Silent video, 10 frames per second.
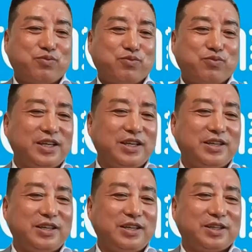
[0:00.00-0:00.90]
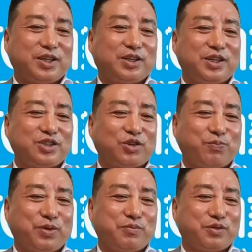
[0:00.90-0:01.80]
앞으로 이제 인터넷
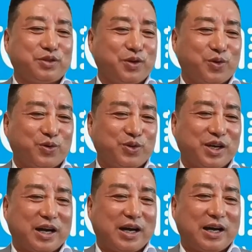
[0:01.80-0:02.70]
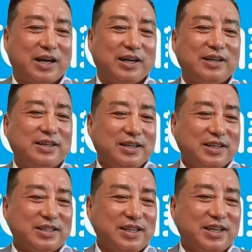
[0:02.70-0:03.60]
쇼핑몰이 오니까
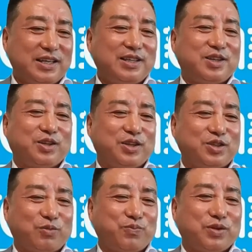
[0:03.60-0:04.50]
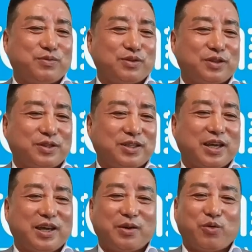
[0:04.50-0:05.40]
이제 인터넷 쇼핑몰을
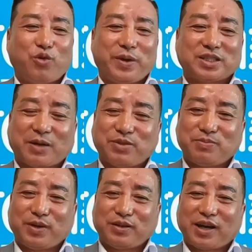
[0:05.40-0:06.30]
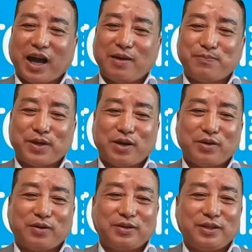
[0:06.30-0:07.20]
그게 530만 원
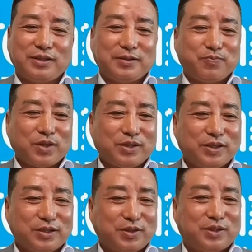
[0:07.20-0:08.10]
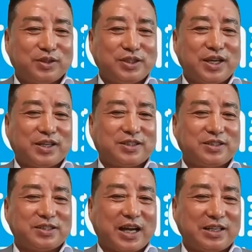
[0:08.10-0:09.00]
가입이에요. 그래서 이제
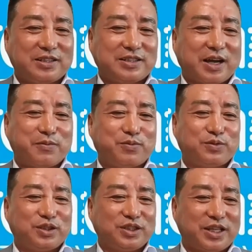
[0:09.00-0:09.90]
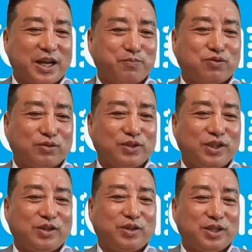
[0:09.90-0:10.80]
그 자리를 잡으면 이제
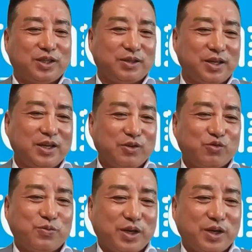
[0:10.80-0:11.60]
앞으로 인터넷